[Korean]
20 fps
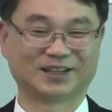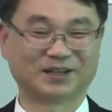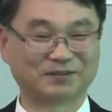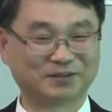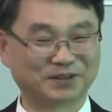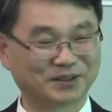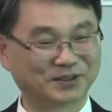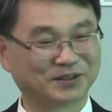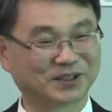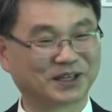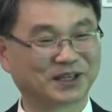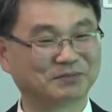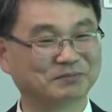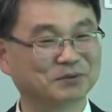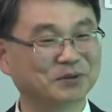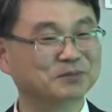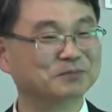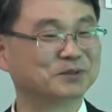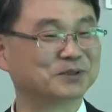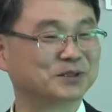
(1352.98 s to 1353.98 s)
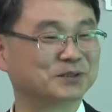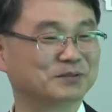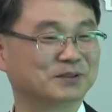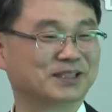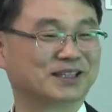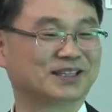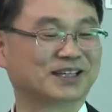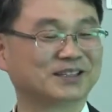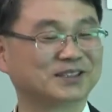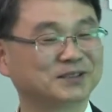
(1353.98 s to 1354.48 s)
사람들이 우리에게 뭘
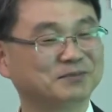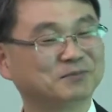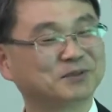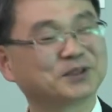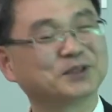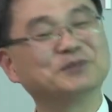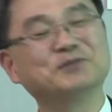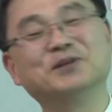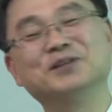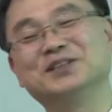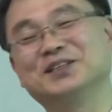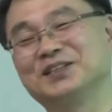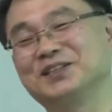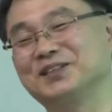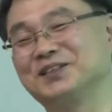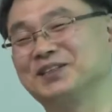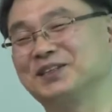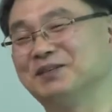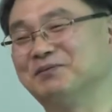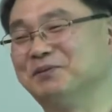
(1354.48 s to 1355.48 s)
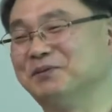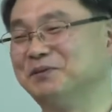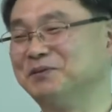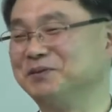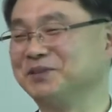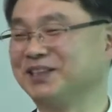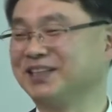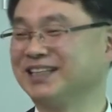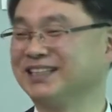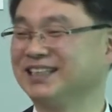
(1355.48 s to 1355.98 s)
묻습니까? 당신이 무슨 권세로 그렇게
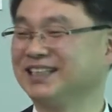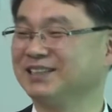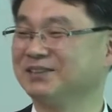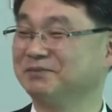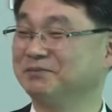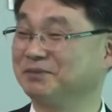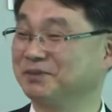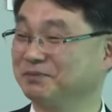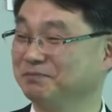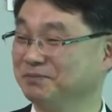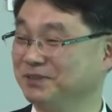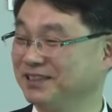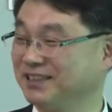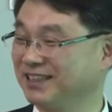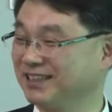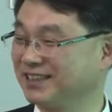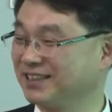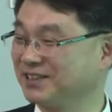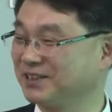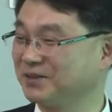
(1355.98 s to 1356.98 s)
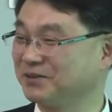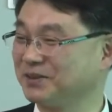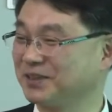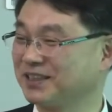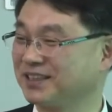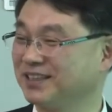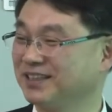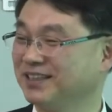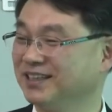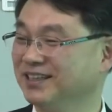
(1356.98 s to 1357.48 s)
복음을 전하냐고 묻지
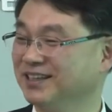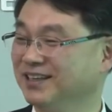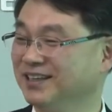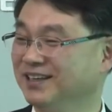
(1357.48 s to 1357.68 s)
않겠습니까?